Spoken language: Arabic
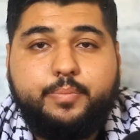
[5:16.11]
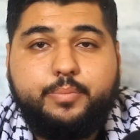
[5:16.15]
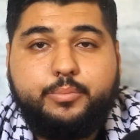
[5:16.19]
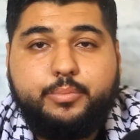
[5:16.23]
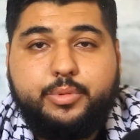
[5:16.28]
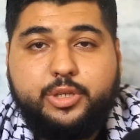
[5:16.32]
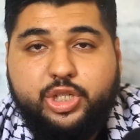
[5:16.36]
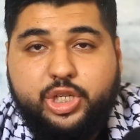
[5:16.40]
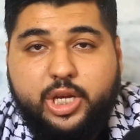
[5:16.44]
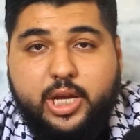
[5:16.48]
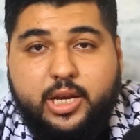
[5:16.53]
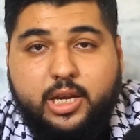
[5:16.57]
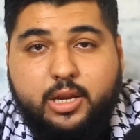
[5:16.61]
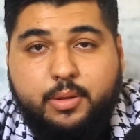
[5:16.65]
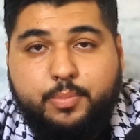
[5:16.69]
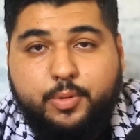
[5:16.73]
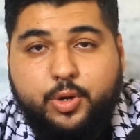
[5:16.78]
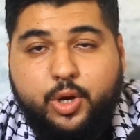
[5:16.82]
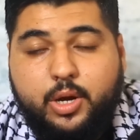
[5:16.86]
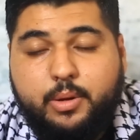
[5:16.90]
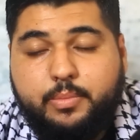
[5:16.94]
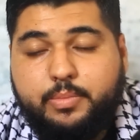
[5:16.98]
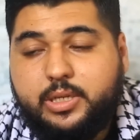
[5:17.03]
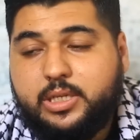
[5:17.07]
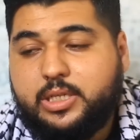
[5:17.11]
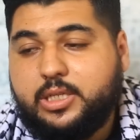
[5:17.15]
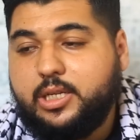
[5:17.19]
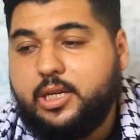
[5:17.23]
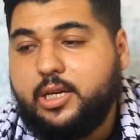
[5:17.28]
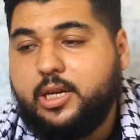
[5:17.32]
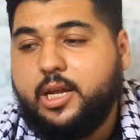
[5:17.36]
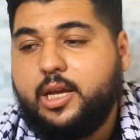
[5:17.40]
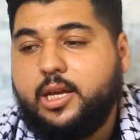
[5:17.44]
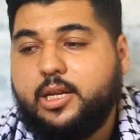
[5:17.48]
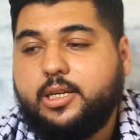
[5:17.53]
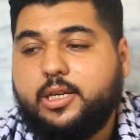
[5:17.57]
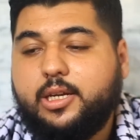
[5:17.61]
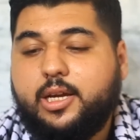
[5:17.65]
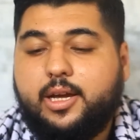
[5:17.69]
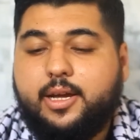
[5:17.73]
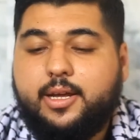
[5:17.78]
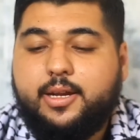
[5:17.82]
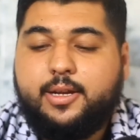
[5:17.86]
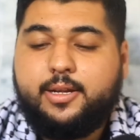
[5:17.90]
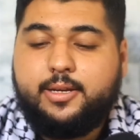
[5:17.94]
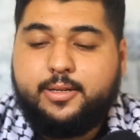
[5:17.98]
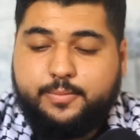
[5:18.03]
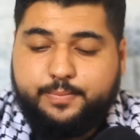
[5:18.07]
بجانبها بإذن الله
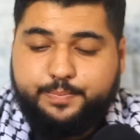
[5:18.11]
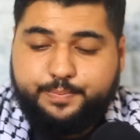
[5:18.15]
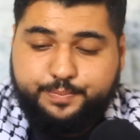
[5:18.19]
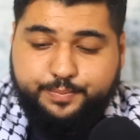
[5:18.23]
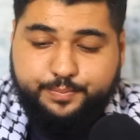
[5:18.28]
تعالى